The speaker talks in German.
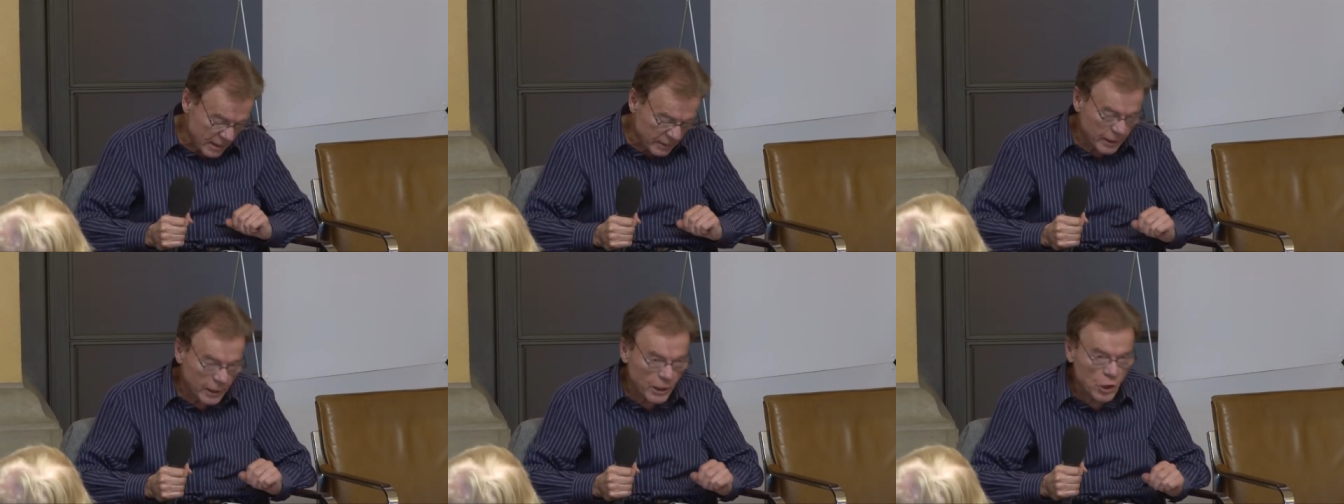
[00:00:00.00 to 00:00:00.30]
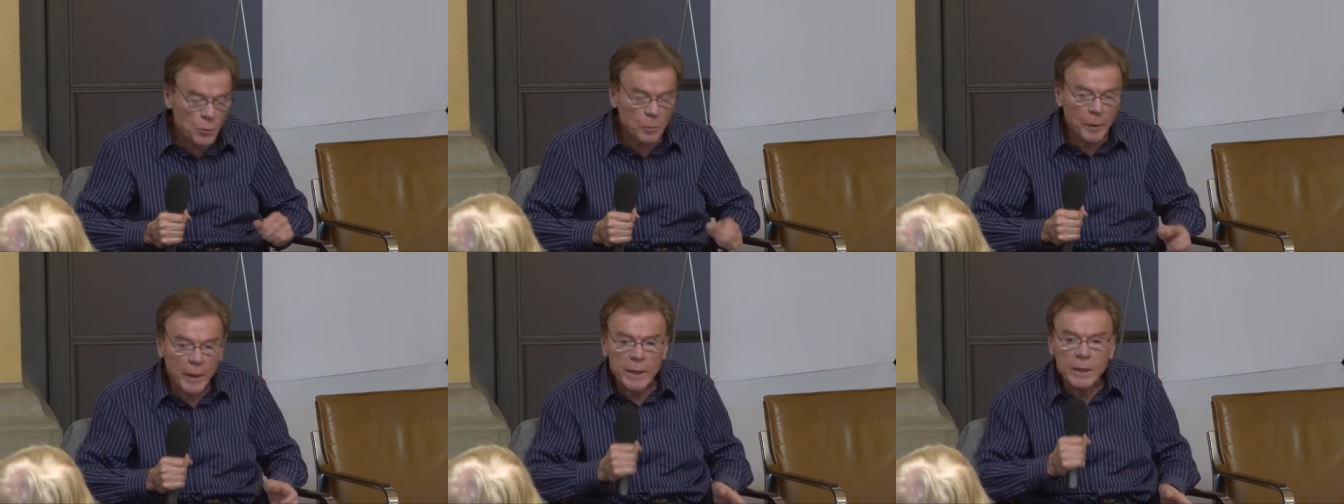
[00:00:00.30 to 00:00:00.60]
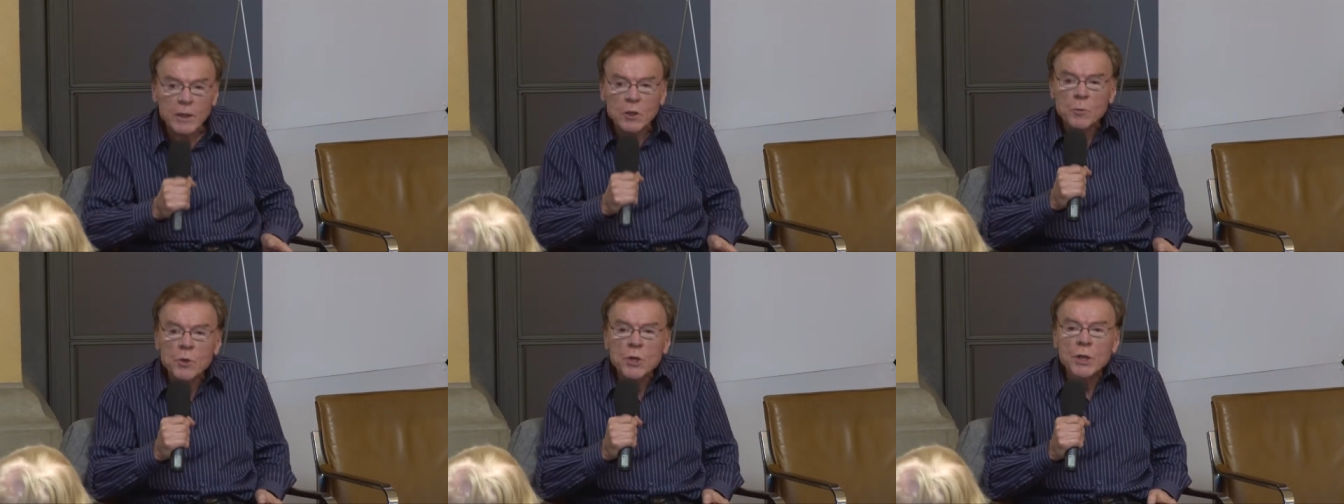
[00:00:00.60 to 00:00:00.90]
Die
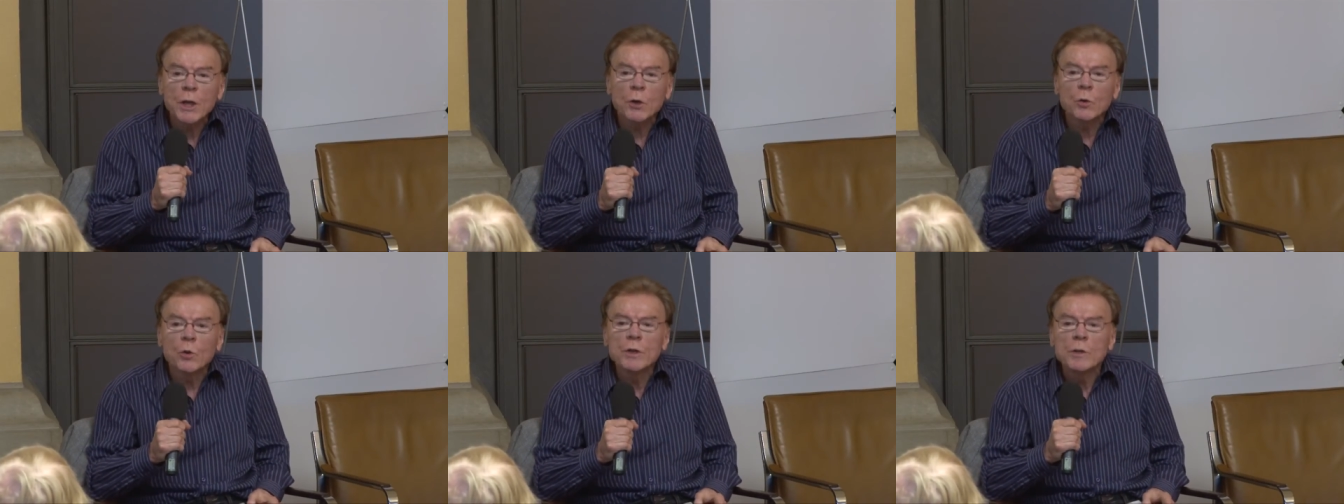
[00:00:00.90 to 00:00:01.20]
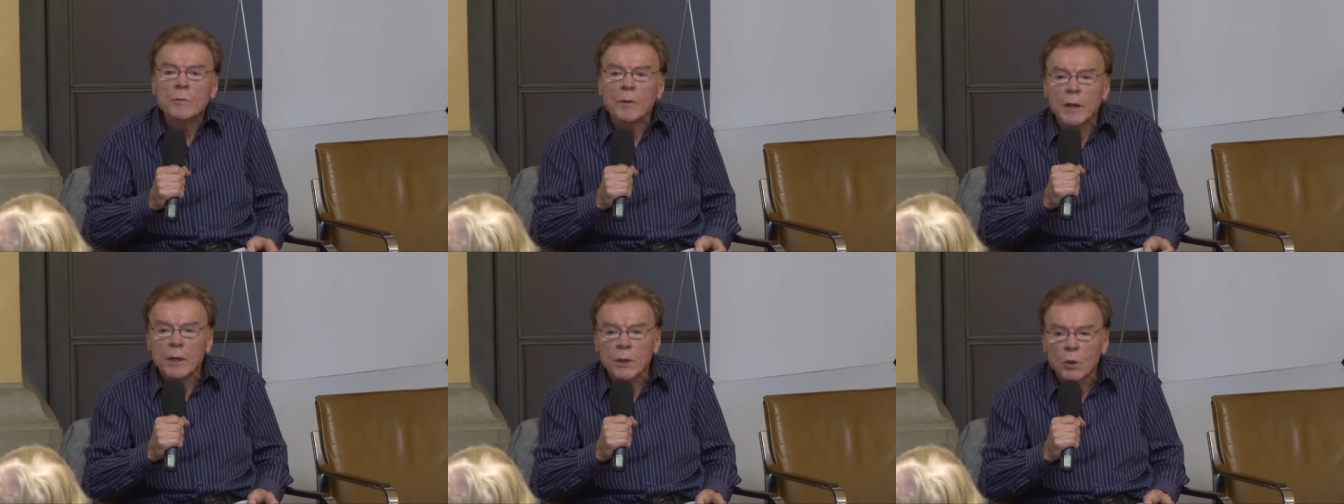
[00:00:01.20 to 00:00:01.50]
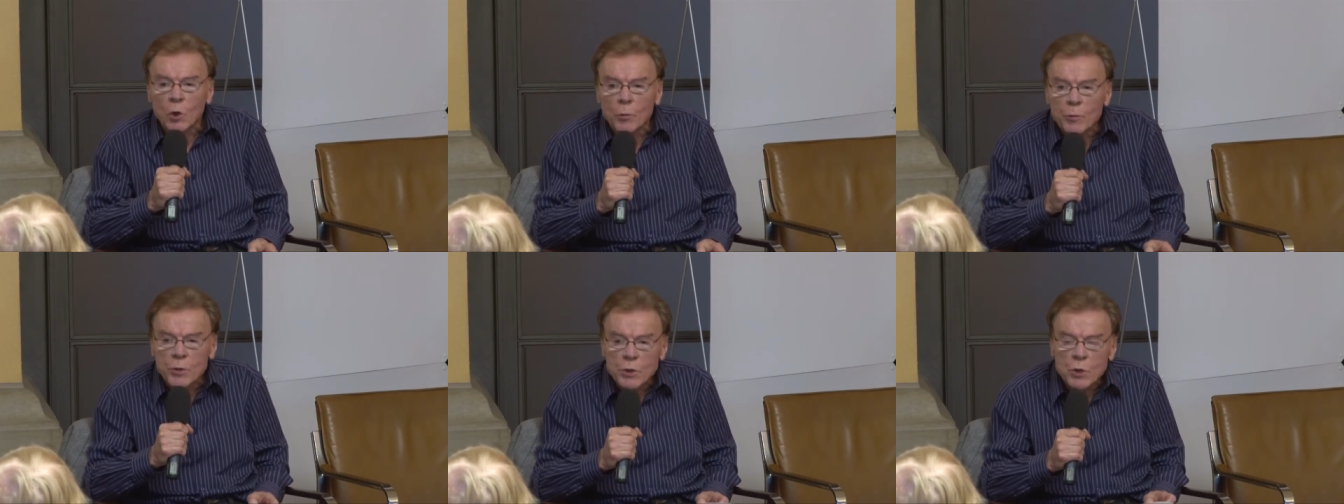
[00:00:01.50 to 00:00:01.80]
Gespräche zwischen der
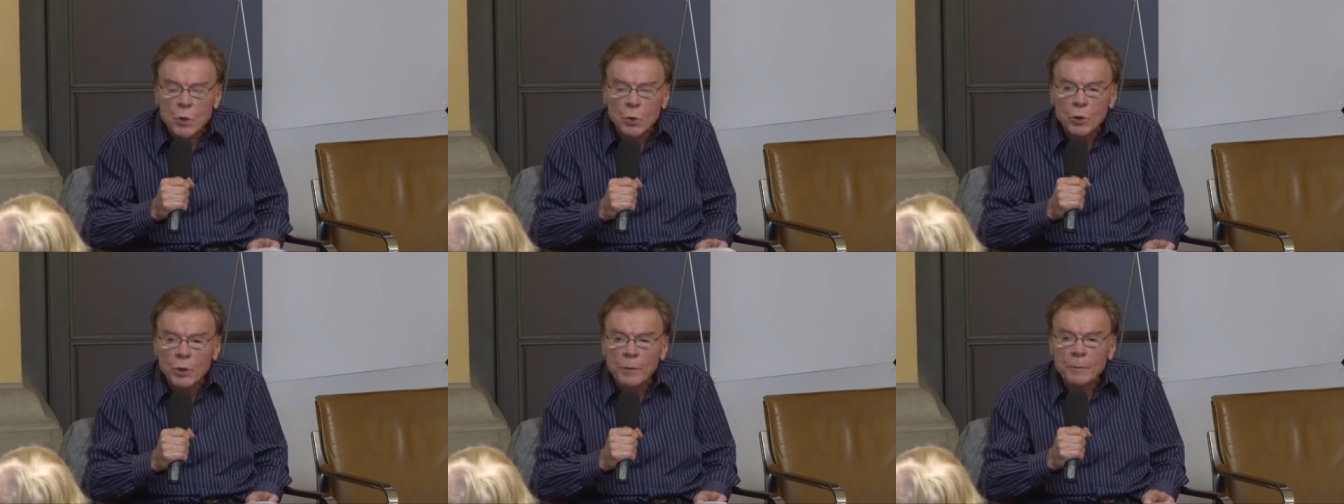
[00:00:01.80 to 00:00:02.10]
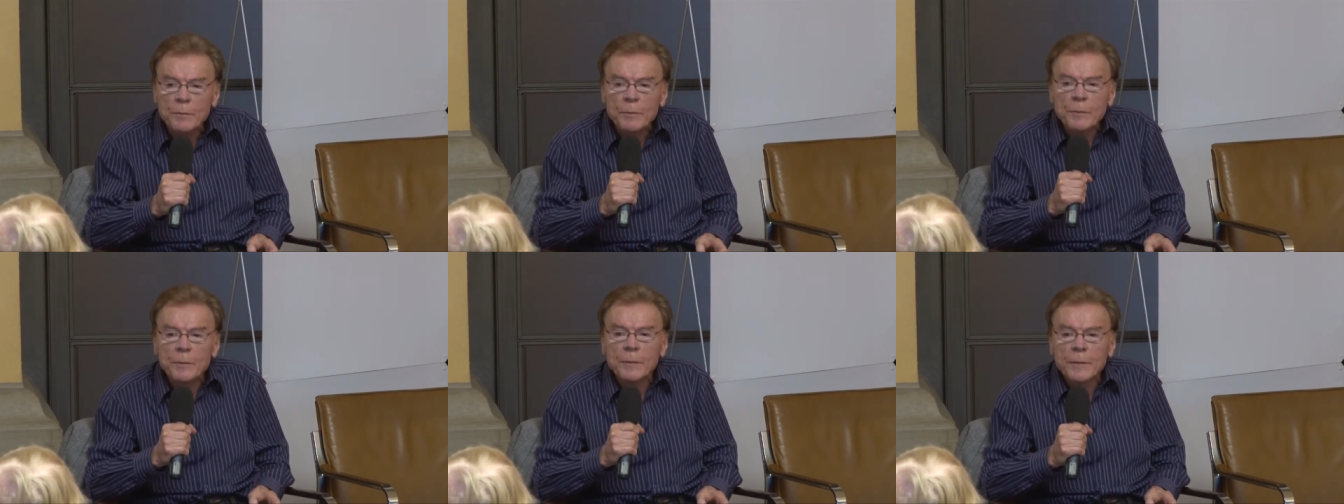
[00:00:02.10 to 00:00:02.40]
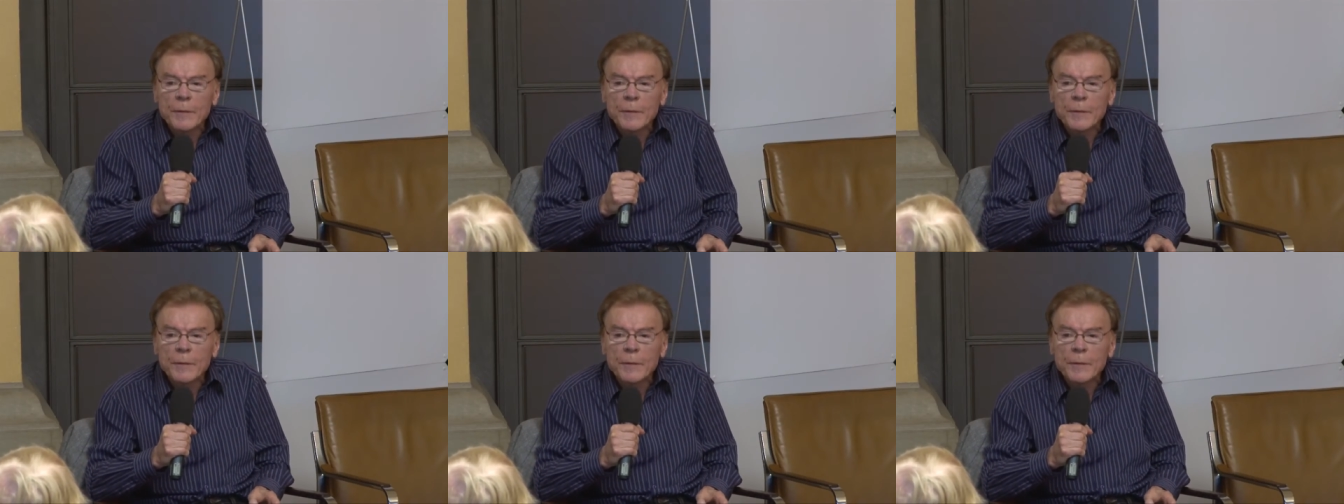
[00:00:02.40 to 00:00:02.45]
Grundwertekommission,